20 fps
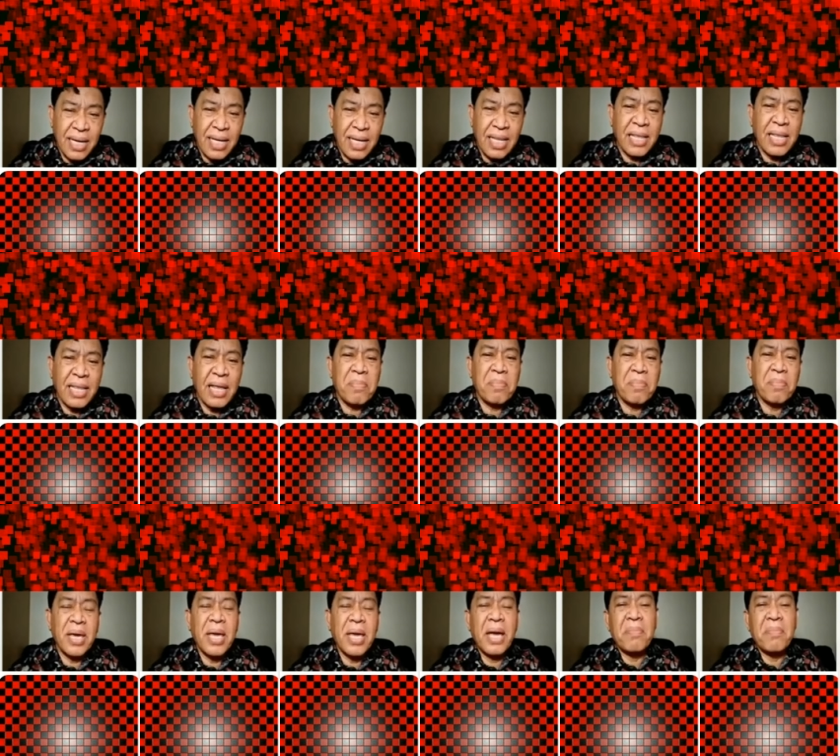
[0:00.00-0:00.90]

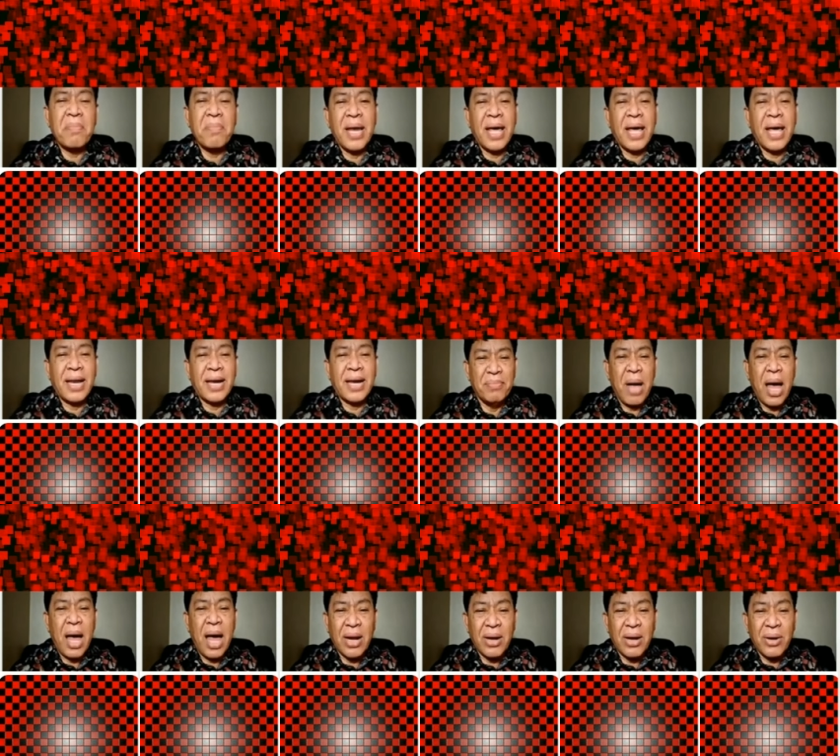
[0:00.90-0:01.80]
kitab yang benar
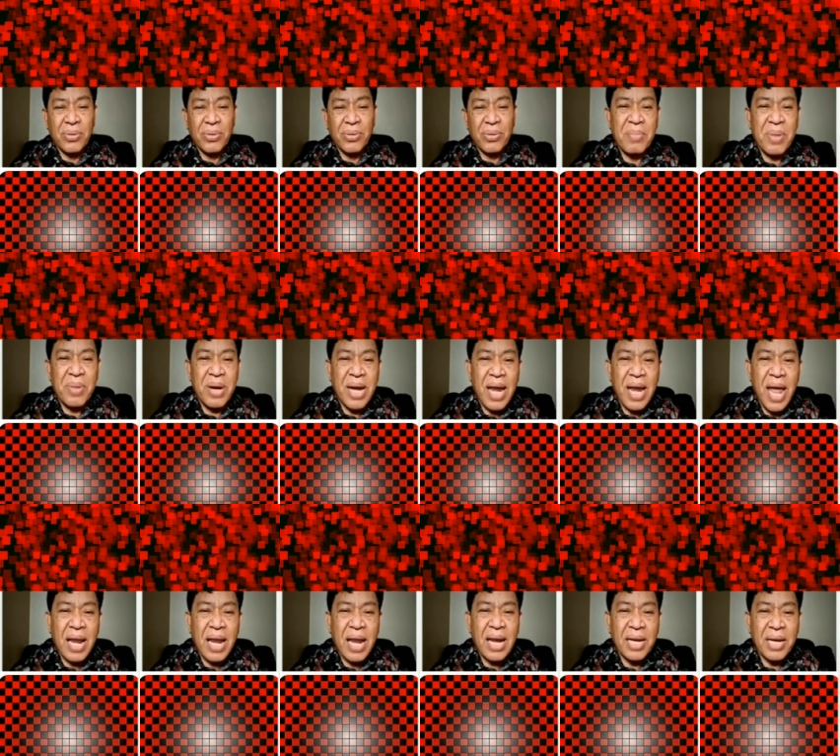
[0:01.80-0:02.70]
baru
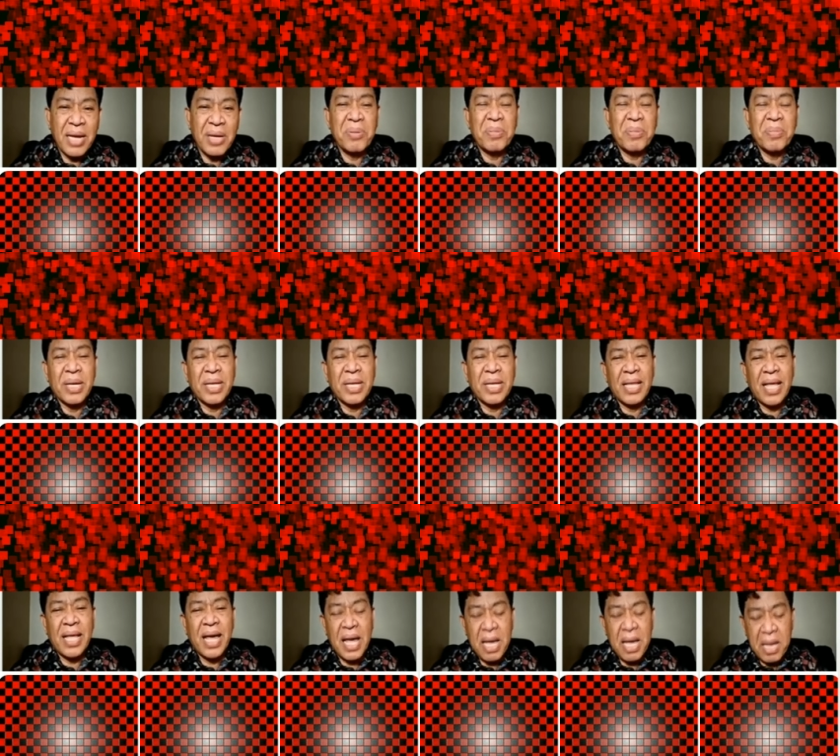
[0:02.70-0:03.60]
benar hidup
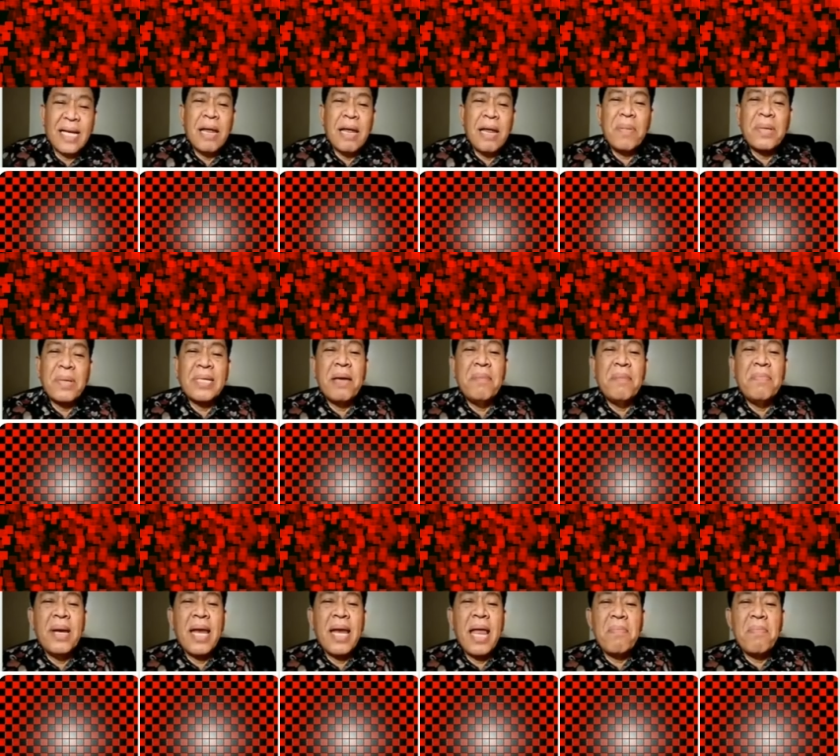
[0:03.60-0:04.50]
kita Kenapa
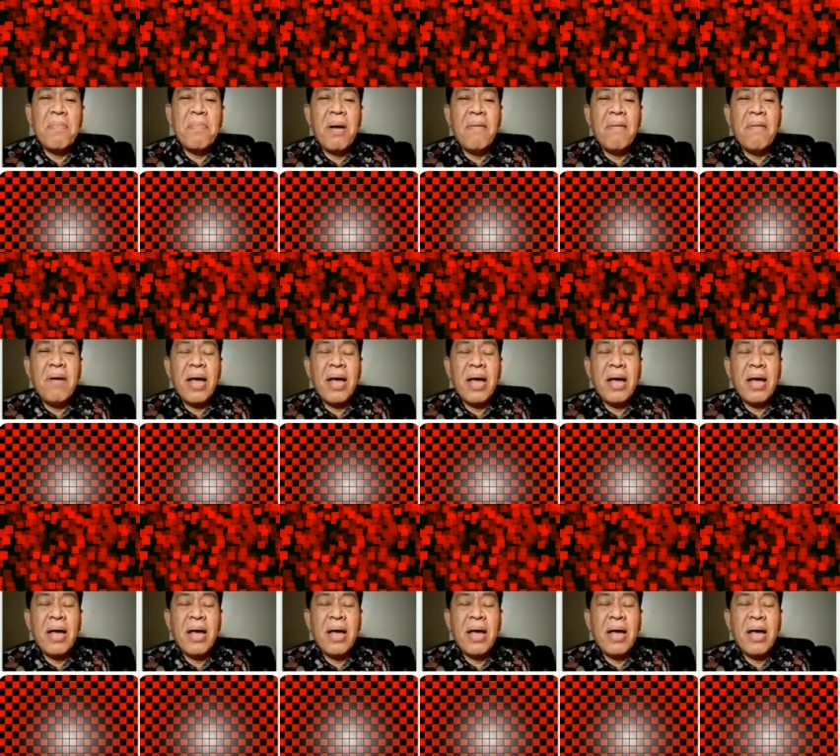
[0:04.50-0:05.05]
saya bilang bahwa